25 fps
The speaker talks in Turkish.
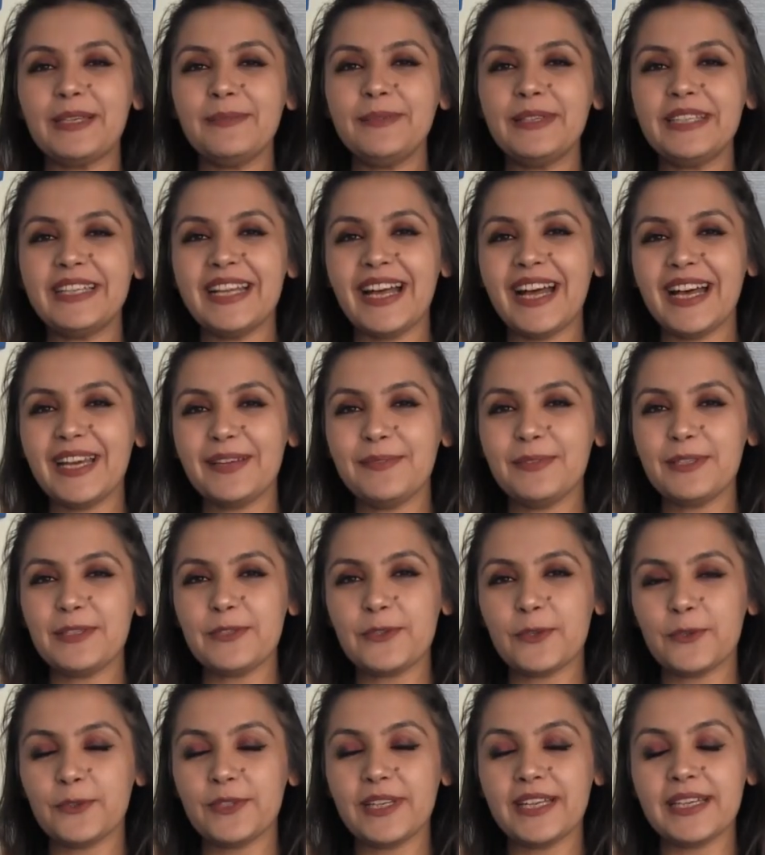benim hikayemin
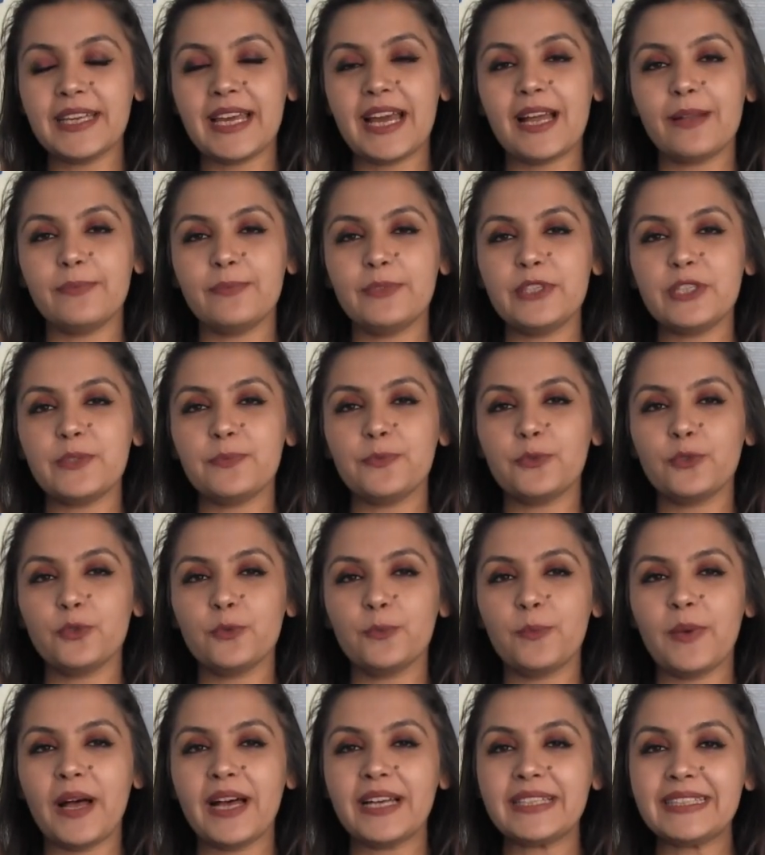sonuna gelmiş
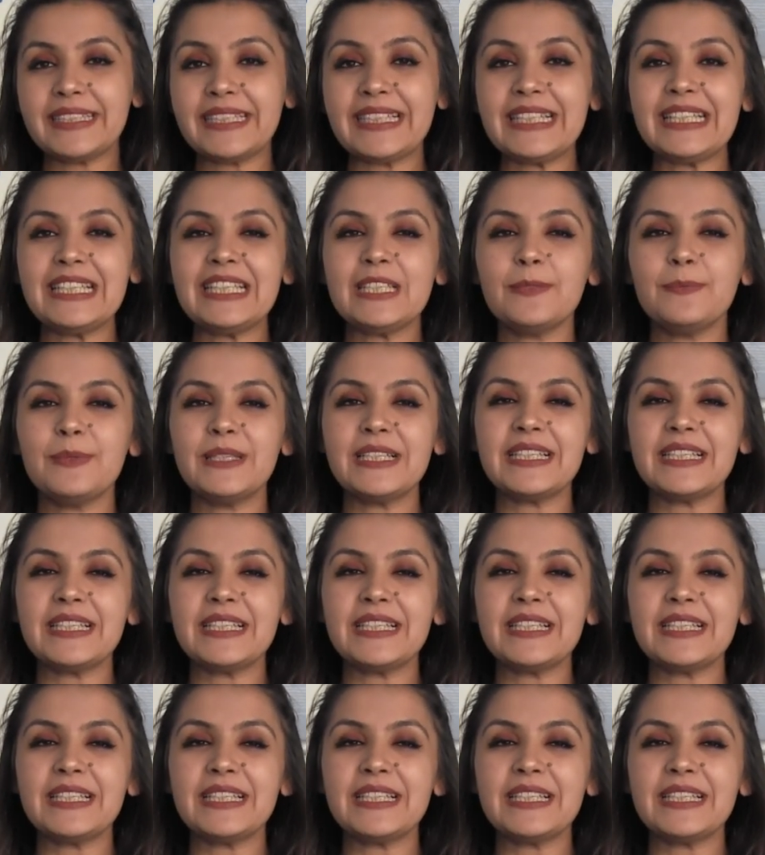bulunmaktayız.